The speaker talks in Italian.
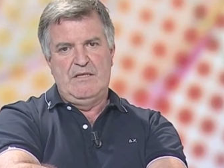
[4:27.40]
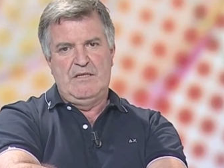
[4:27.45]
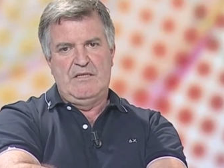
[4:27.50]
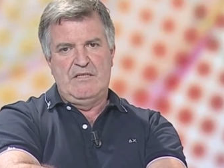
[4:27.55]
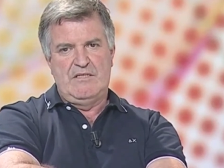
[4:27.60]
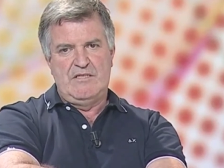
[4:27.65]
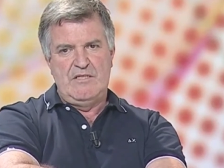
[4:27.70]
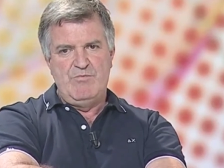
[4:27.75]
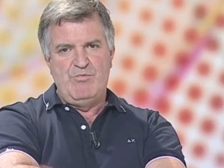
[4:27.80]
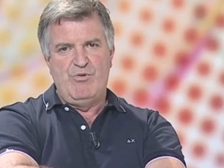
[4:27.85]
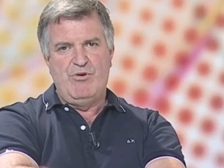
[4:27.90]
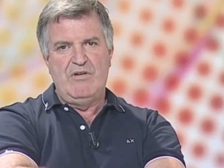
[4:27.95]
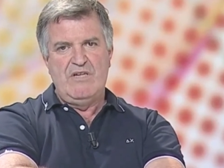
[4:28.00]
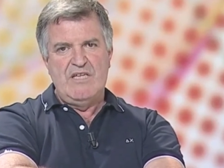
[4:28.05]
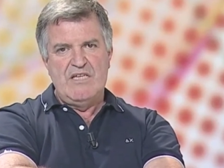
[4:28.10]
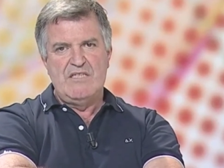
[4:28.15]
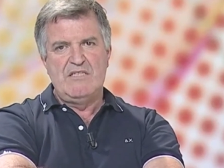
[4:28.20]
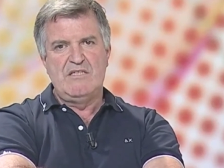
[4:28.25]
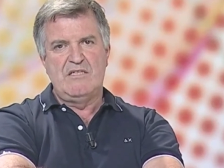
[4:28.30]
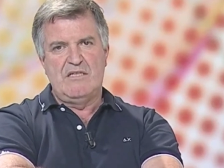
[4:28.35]
che si può
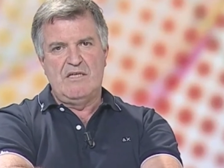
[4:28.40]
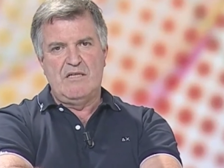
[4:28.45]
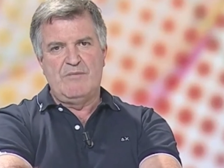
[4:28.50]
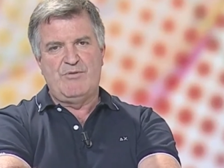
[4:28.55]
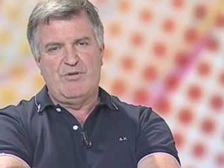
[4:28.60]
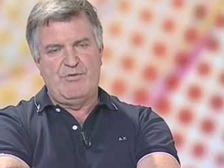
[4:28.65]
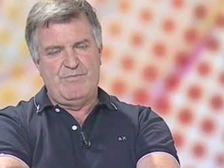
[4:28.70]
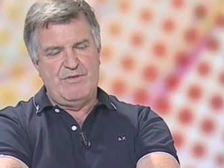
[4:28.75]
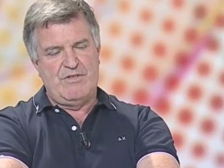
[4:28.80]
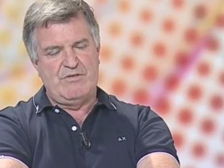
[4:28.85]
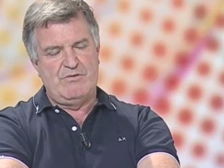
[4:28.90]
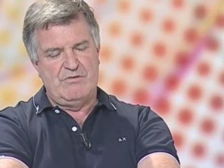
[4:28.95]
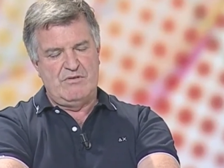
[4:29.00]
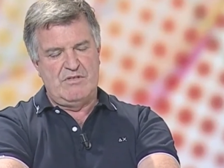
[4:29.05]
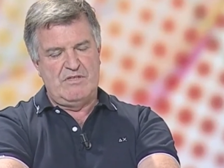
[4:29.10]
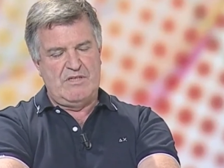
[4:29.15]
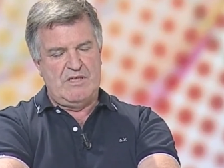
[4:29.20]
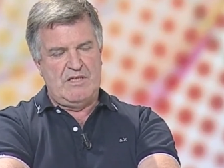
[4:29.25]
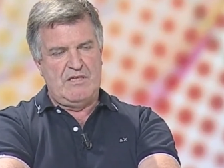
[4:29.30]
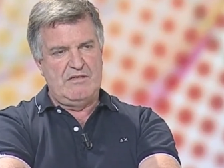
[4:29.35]
leggere la propria
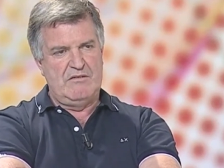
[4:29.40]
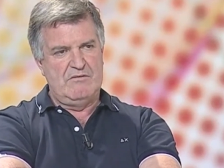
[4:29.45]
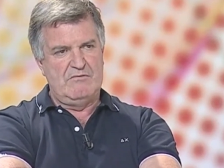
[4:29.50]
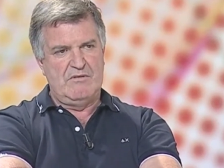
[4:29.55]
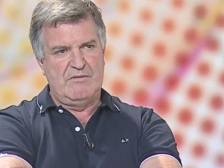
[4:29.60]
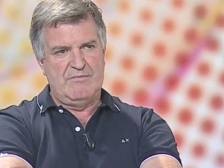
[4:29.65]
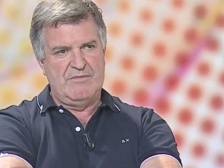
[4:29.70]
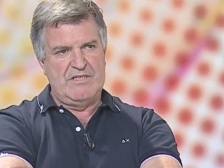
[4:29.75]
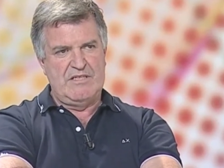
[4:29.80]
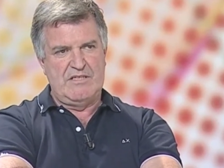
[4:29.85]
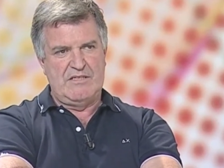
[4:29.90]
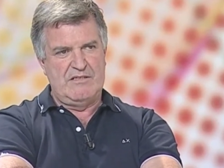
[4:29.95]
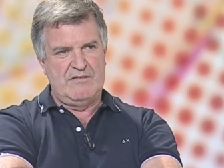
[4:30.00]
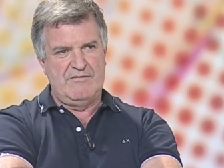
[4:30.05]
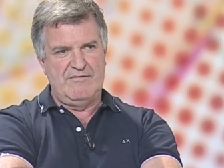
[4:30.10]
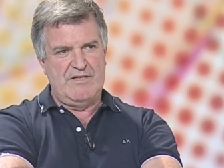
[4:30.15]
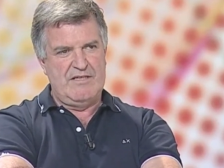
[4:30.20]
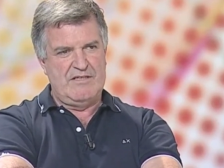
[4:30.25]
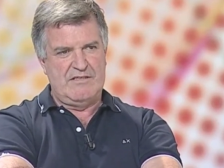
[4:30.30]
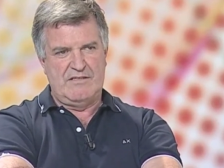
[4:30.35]
società in una maniera
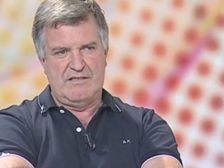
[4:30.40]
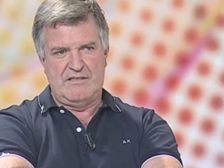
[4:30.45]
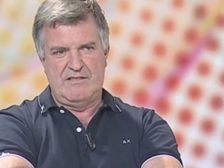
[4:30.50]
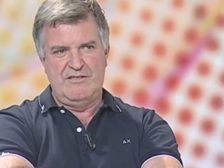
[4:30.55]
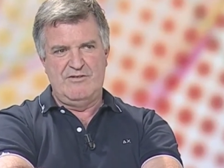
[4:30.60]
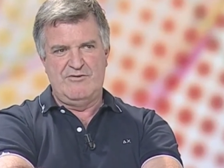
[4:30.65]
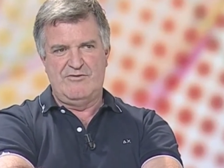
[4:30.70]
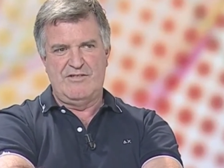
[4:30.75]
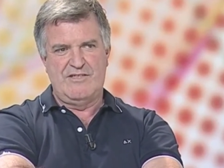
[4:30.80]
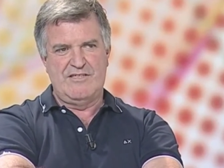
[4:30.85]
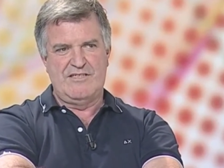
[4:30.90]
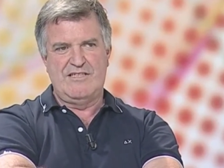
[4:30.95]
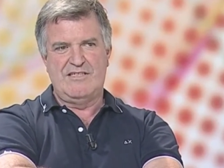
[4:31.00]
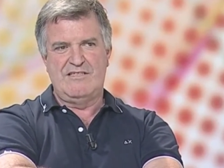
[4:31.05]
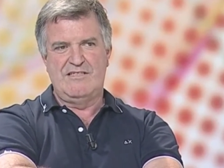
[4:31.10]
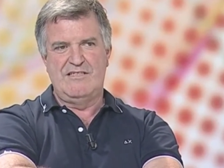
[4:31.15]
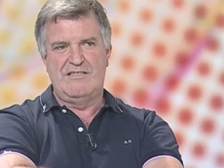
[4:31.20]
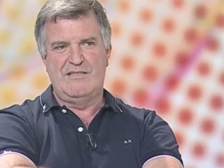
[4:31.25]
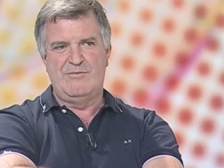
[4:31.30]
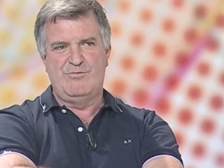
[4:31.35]
diversa, chi non
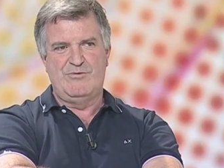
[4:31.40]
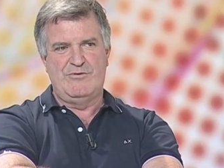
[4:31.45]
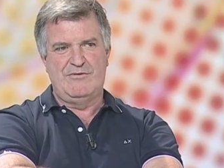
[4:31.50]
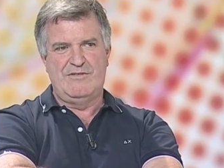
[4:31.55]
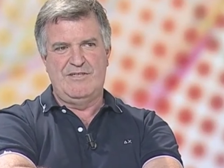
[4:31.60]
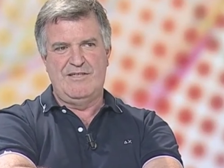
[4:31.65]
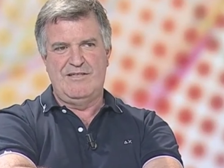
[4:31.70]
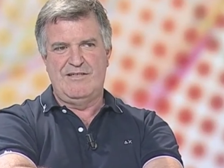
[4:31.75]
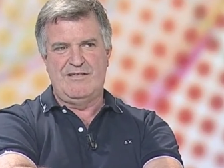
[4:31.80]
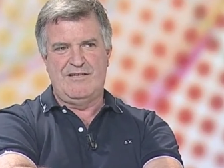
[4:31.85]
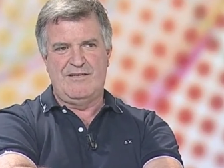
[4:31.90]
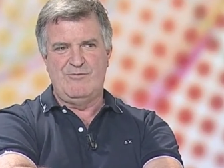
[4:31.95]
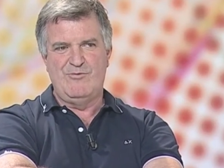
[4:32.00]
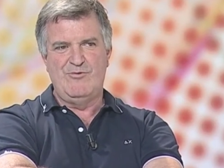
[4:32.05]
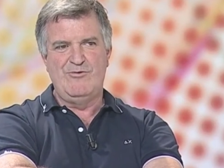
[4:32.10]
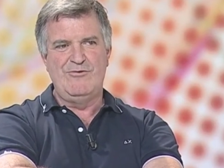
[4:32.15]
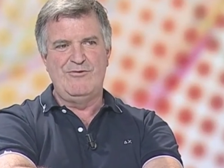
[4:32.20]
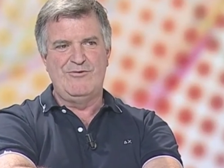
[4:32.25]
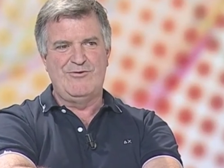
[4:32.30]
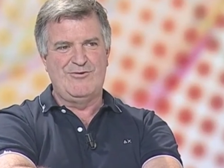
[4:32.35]
esercita potere è
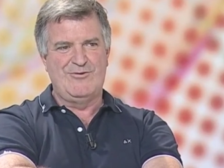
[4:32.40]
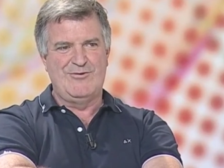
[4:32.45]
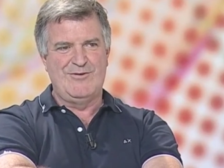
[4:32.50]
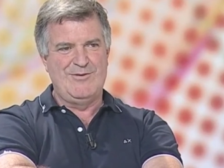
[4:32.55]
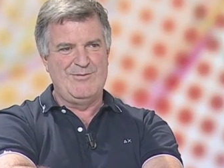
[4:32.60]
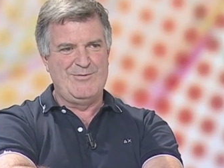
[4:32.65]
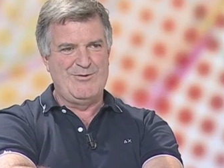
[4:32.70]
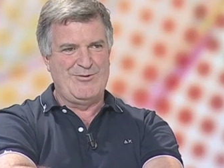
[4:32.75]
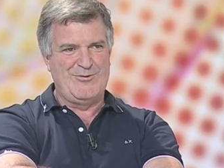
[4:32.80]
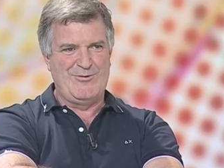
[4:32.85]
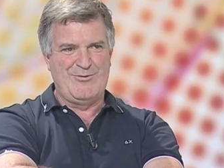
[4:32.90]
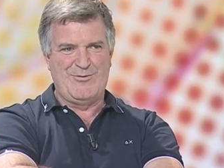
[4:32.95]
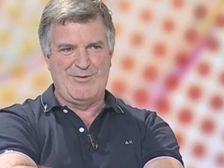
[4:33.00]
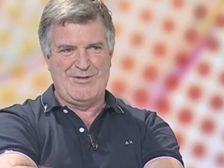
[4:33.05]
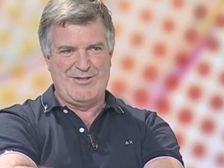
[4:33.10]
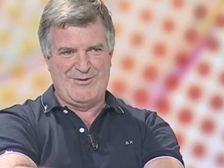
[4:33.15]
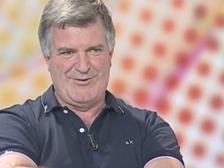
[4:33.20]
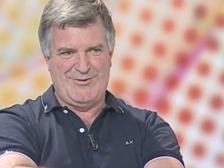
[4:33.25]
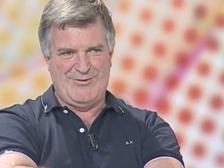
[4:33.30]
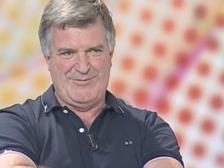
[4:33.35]
molto libero in
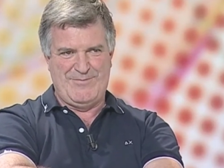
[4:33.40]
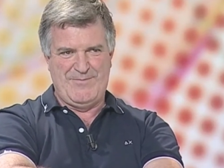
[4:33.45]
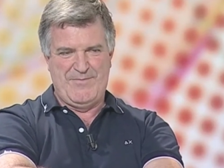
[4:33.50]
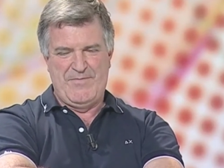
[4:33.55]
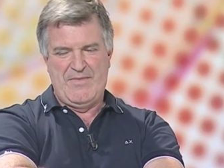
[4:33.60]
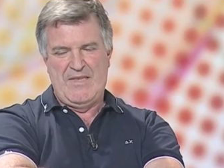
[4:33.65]
questo.